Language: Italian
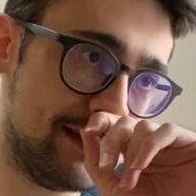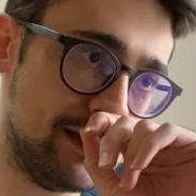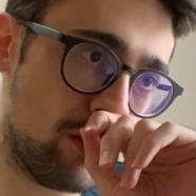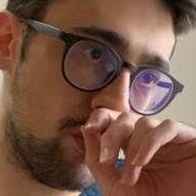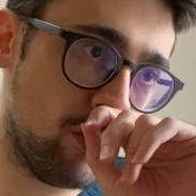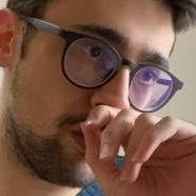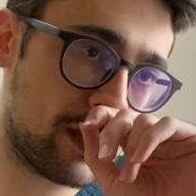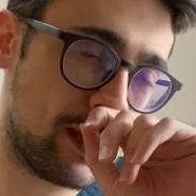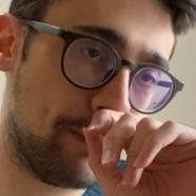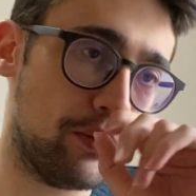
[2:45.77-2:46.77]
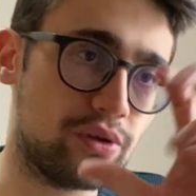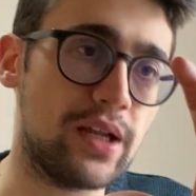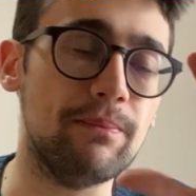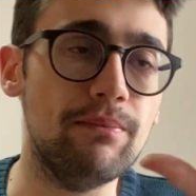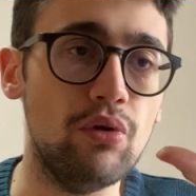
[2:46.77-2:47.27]
dico che
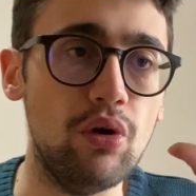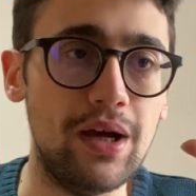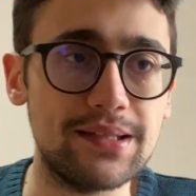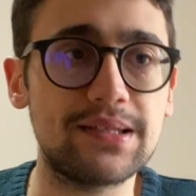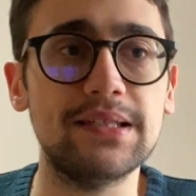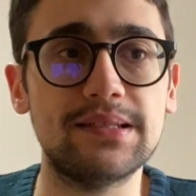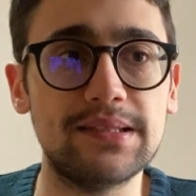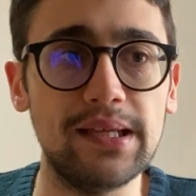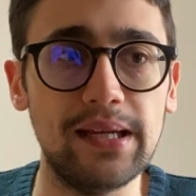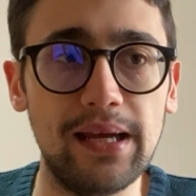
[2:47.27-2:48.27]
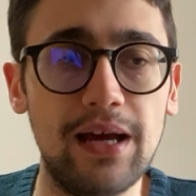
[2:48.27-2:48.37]
potremmo assistere